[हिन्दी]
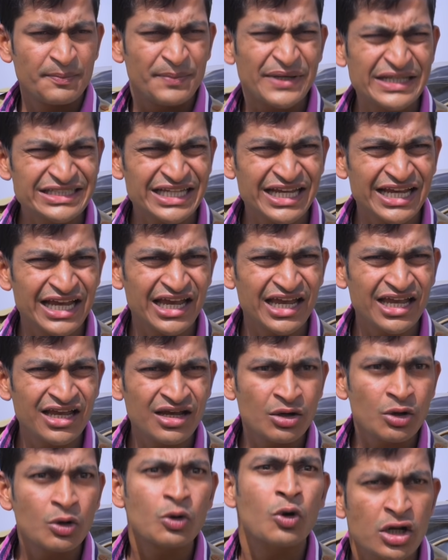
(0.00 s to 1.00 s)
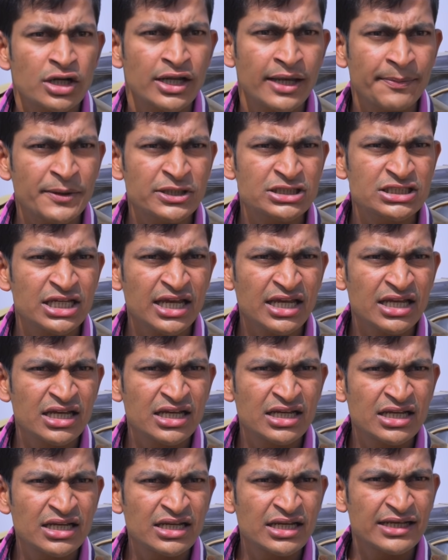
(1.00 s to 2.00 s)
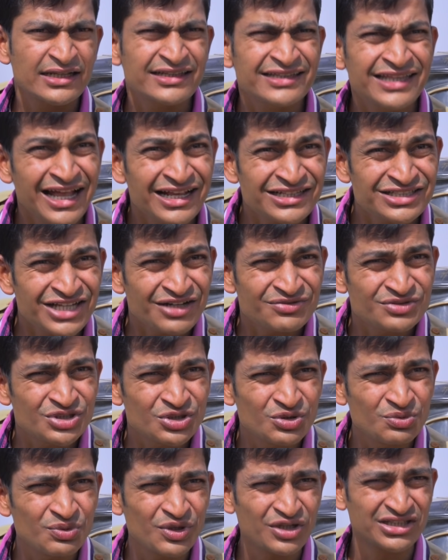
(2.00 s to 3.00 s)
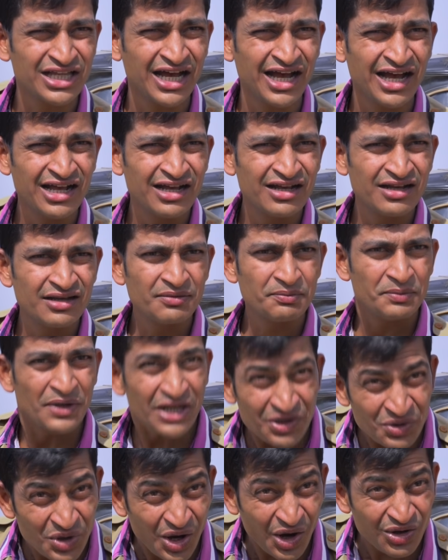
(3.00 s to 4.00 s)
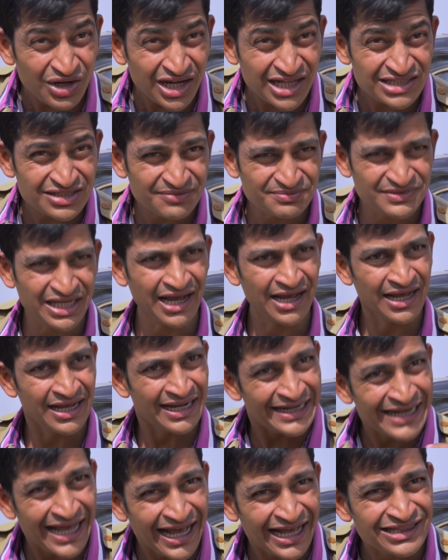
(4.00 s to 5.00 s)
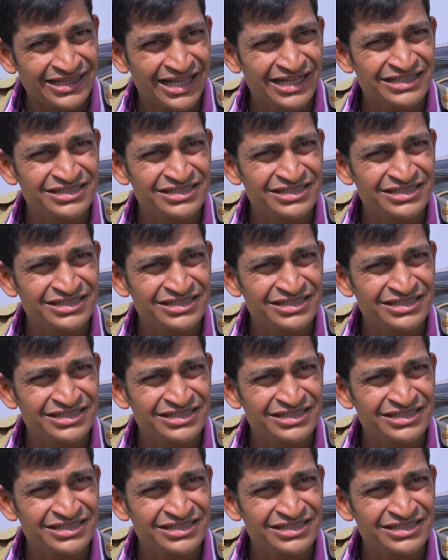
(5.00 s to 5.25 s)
मैं पीछे कौन है पीछे इतना सांप झूठ बोलता मेरे को हौला समझा हंदा